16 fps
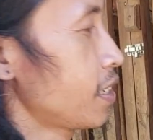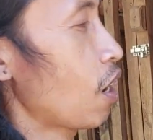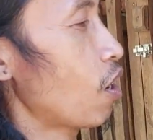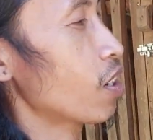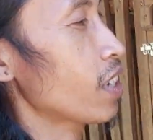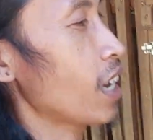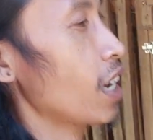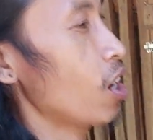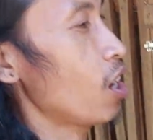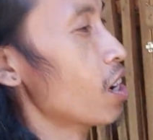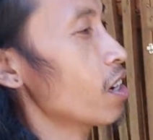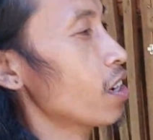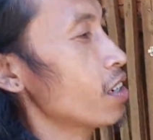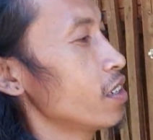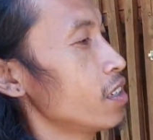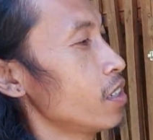daun
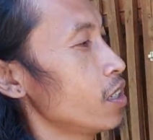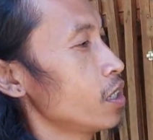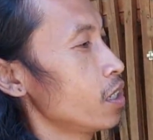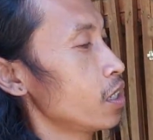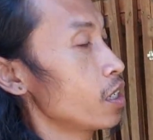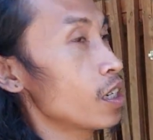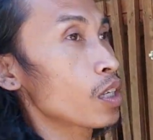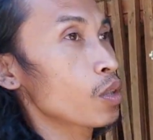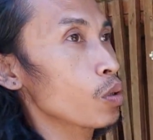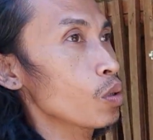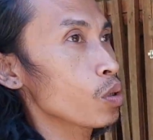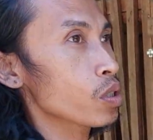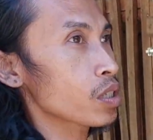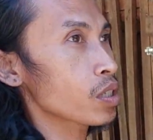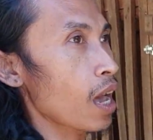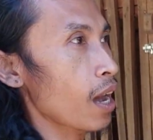kelor
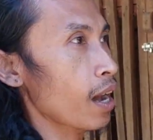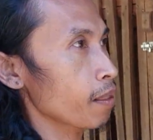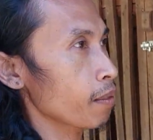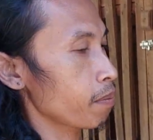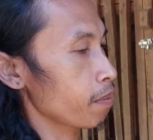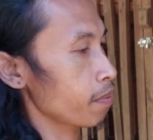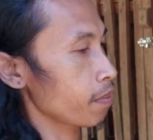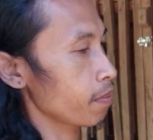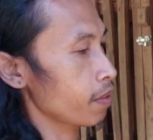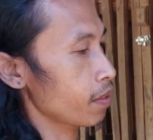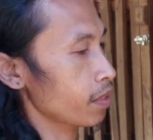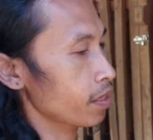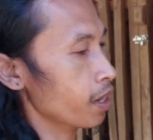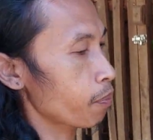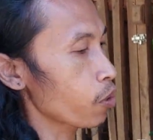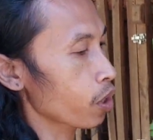itu sangat
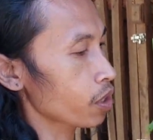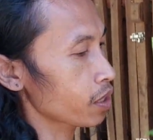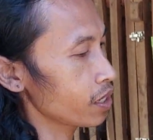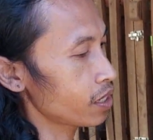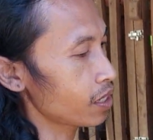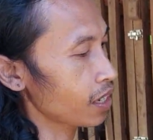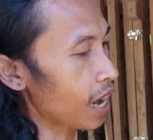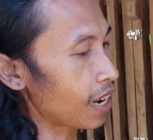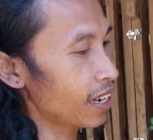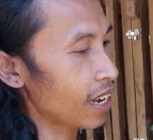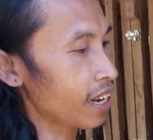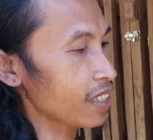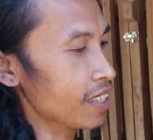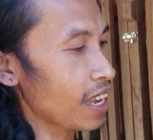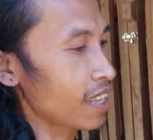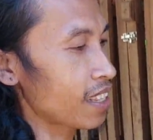terbukti di
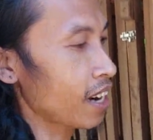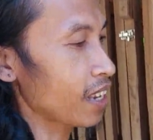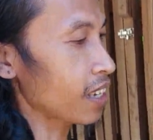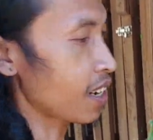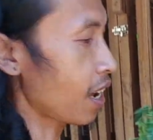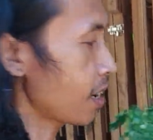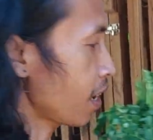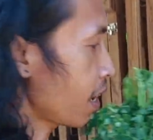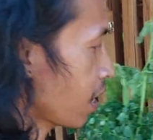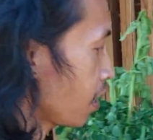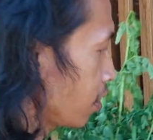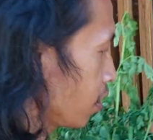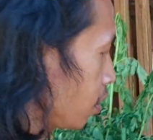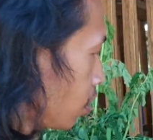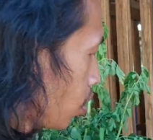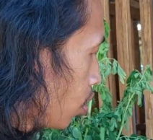kandang Chandra Kirana
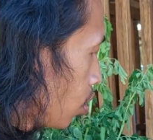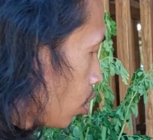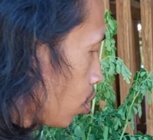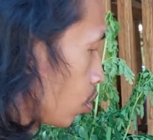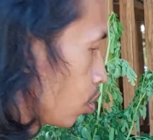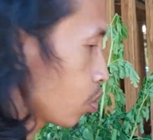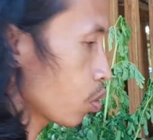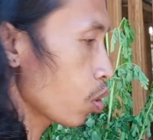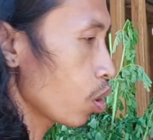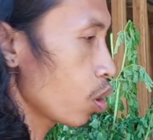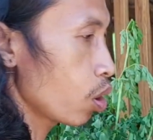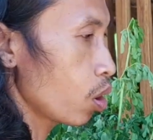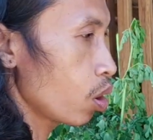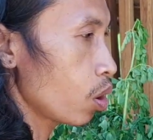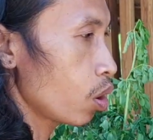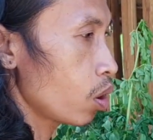
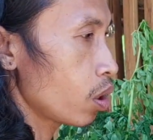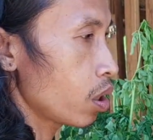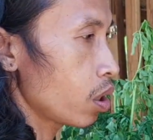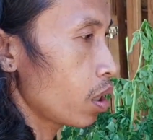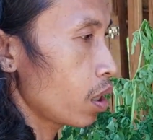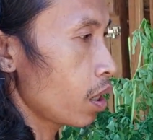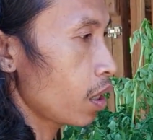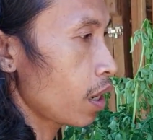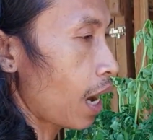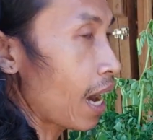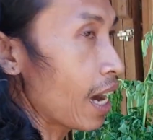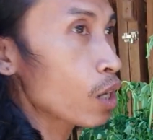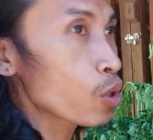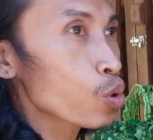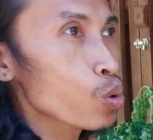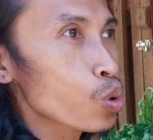untuk uh,
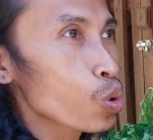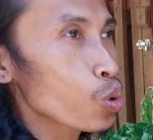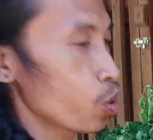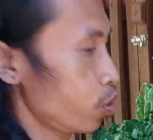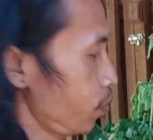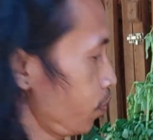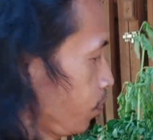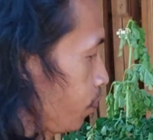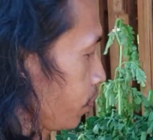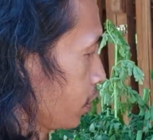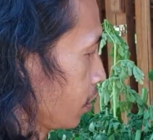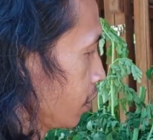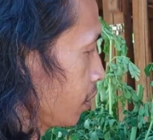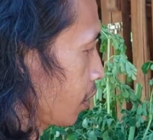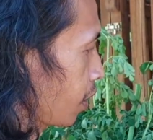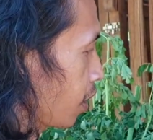air susu.
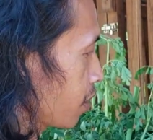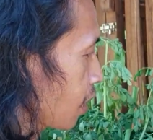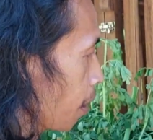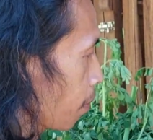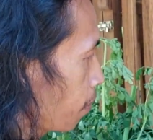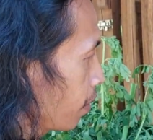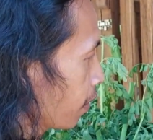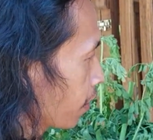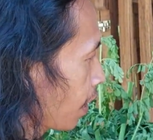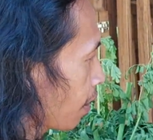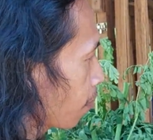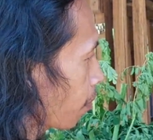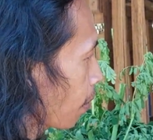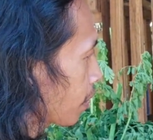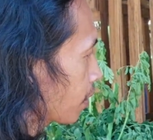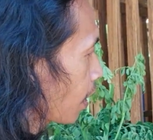Jadi saya
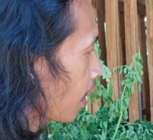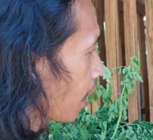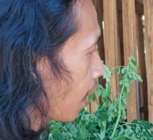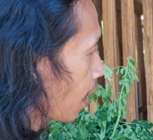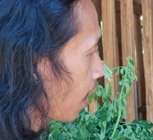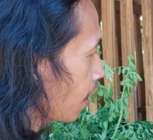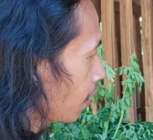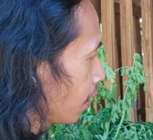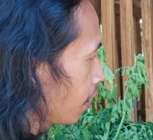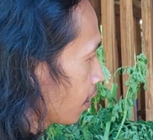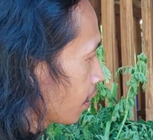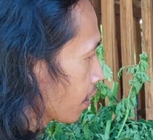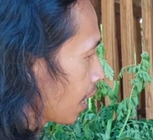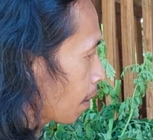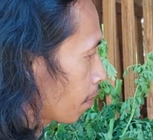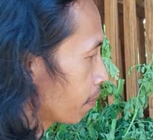berikan pada
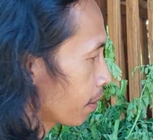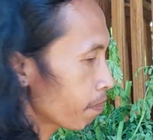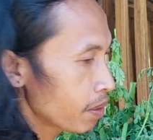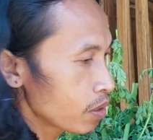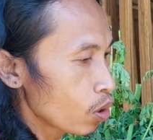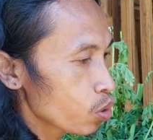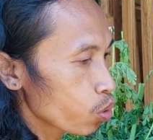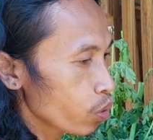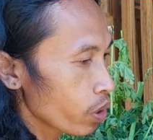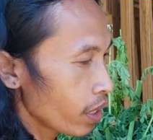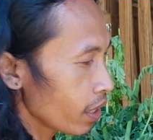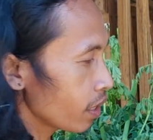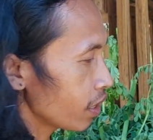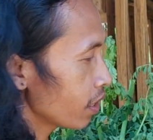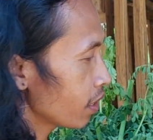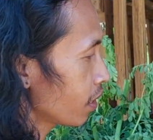kambing
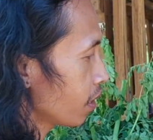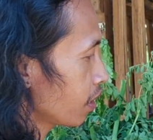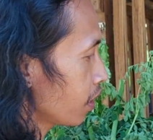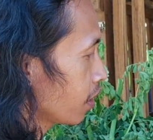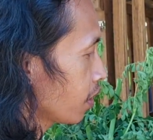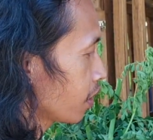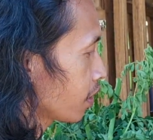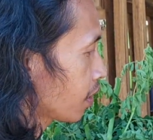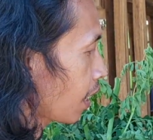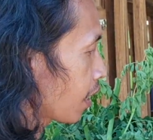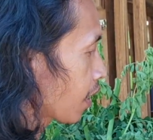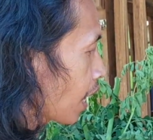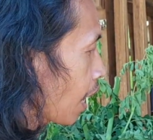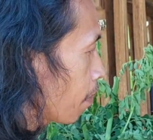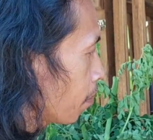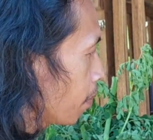menyusui dan
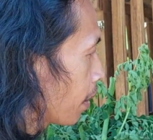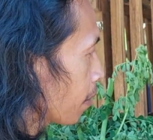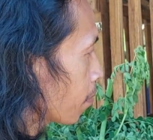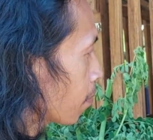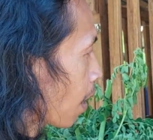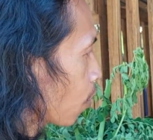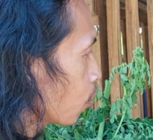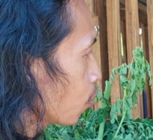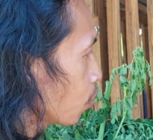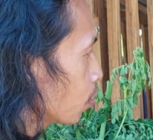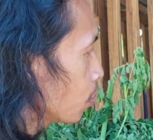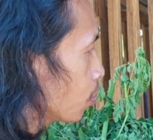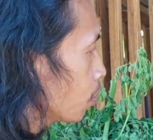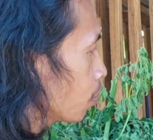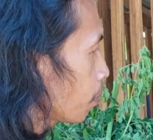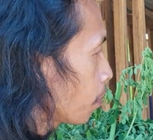kambing mau
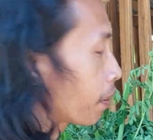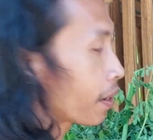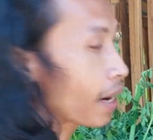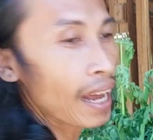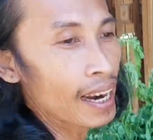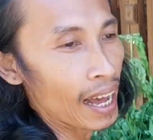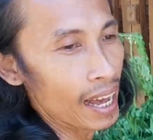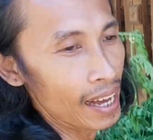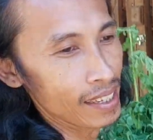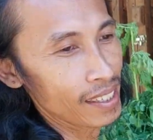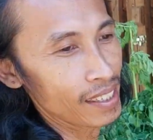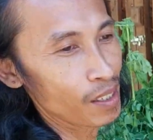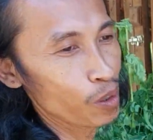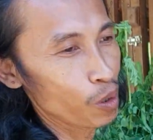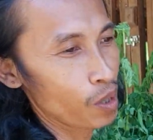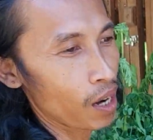beranak
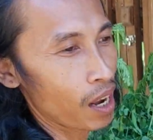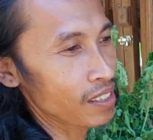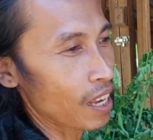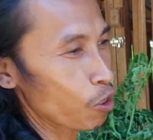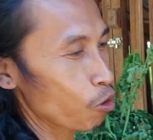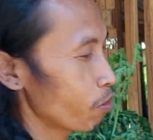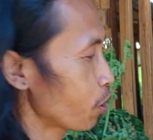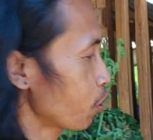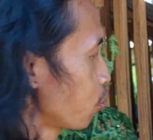kurang satu